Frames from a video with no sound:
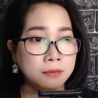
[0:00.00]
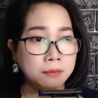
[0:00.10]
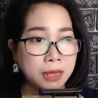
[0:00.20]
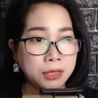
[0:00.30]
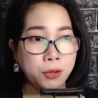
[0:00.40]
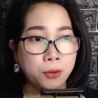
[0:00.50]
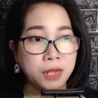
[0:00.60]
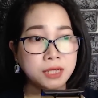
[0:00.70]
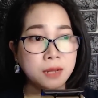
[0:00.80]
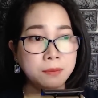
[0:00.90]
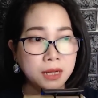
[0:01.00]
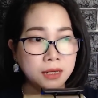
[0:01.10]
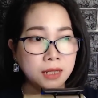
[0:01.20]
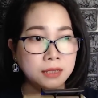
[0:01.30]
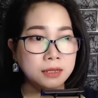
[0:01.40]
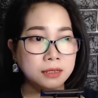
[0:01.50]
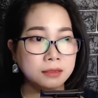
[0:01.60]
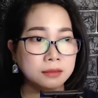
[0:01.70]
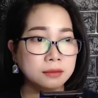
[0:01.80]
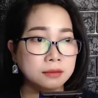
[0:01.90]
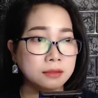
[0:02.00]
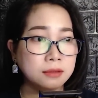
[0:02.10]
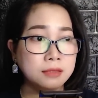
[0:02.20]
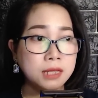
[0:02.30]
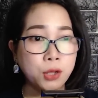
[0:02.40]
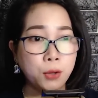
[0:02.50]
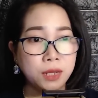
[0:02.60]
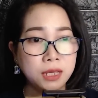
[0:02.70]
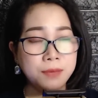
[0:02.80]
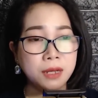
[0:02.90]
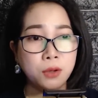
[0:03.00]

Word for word: Mặc dù đã sớm định hình được, nhưng cô Lý vẫn